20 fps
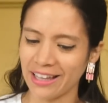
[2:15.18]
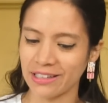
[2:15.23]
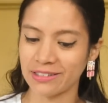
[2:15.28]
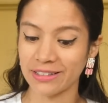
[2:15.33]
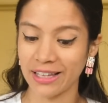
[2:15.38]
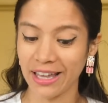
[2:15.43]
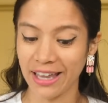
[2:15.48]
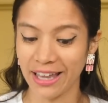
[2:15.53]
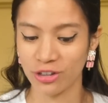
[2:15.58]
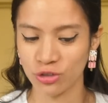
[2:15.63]

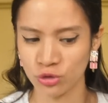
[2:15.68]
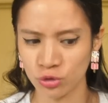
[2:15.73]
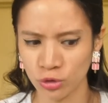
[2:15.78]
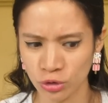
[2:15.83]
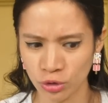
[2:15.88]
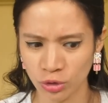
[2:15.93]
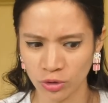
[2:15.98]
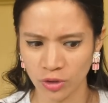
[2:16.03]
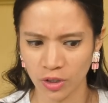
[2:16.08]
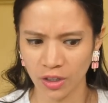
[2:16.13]
es que
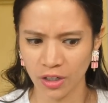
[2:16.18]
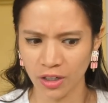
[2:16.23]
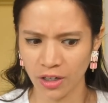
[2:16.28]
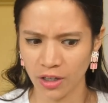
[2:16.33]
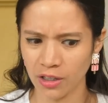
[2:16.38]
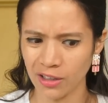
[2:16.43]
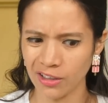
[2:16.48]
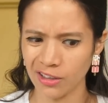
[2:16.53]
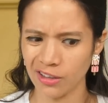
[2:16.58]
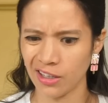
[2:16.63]
esto no tiene
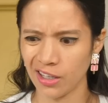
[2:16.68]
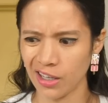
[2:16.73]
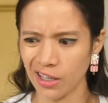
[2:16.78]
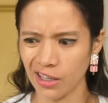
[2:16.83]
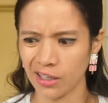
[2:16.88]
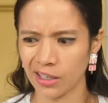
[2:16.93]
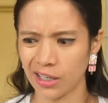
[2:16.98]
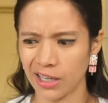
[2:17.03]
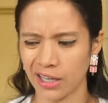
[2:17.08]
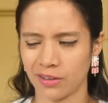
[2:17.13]
nada
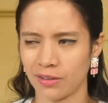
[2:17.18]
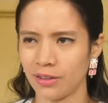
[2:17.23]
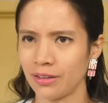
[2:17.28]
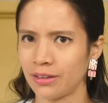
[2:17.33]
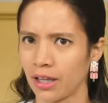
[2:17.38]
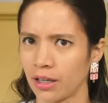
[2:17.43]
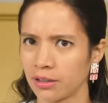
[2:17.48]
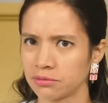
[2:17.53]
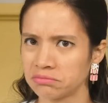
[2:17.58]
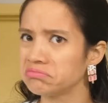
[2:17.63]
de
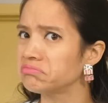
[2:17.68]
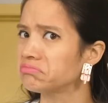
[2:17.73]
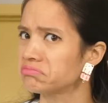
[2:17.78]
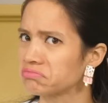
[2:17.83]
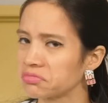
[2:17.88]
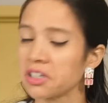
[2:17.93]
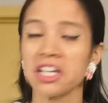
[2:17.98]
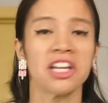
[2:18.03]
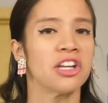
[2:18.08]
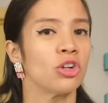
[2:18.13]
grasita. Hmm,
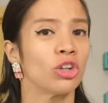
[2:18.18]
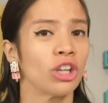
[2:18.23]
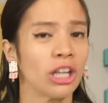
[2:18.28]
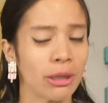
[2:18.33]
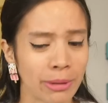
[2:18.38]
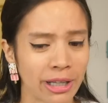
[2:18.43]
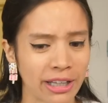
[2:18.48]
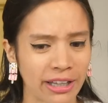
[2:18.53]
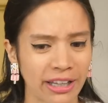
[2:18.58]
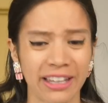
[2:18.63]
no
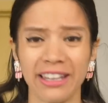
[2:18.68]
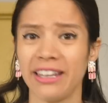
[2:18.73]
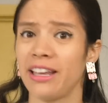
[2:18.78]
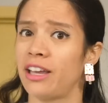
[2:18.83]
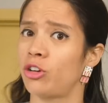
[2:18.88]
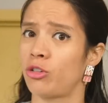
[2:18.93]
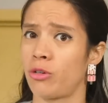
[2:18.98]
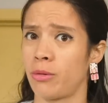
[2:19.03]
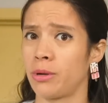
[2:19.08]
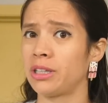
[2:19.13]
tiene mantequilla
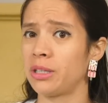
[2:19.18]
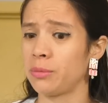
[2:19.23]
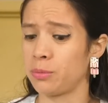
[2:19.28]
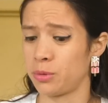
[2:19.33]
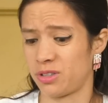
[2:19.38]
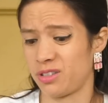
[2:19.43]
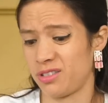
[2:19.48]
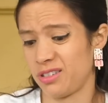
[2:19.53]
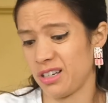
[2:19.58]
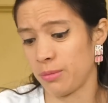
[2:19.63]
y nuevamente
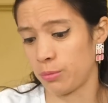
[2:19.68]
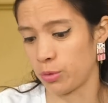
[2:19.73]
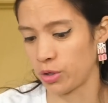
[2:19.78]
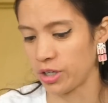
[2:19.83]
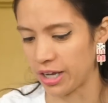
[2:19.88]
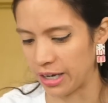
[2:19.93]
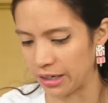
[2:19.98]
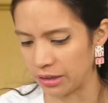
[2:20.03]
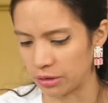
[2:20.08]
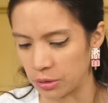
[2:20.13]
pues sí se le
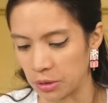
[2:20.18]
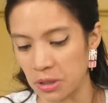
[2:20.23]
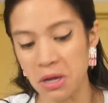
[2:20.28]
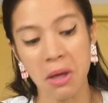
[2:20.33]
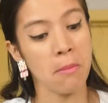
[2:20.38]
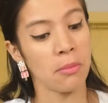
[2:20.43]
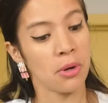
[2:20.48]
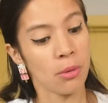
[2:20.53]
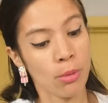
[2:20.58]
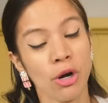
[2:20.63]
pone algo.
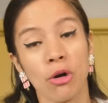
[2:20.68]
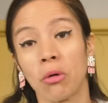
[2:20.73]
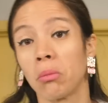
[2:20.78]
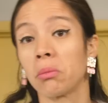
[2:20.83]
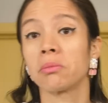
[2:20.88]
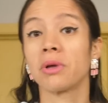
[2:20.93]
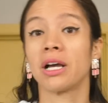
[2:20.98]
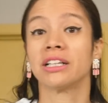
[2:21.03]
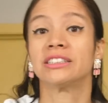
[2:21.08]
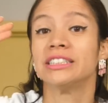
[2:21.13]
Pero bueno,
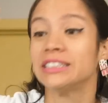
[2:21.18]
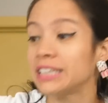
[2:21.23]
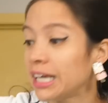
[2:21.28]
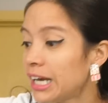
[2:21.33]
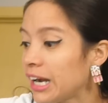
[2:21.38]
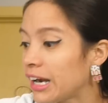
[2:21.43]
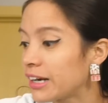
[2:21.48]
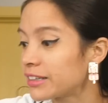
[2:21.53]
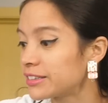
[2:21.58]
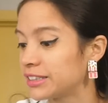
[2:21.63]
así
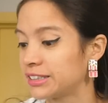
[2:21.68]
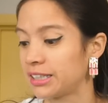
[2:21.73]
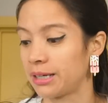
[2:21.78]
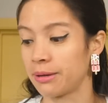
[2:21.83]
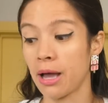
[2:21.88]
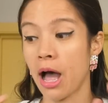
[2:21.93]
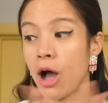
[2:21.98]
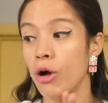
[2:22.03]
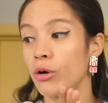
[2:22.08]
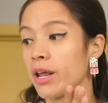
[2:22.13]
sale la
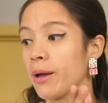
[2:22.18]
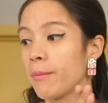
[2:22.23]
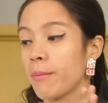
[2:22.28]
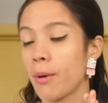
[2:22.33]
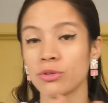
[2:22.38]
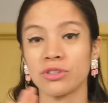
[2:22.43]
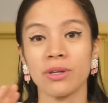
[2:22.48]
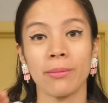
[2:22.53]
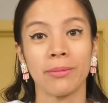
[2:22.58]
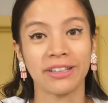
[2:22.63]
receta. Ahora
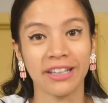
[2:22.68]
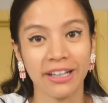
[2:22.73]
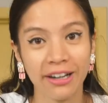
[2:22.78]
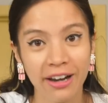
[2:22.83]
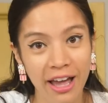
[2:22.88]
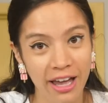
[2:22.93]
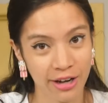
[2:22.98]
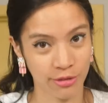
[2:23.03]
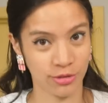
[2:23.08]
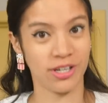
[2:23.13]
vamos a
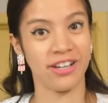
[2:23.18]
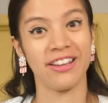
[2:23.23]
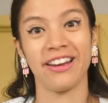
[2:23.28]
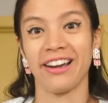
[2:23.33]
meterla a nuestra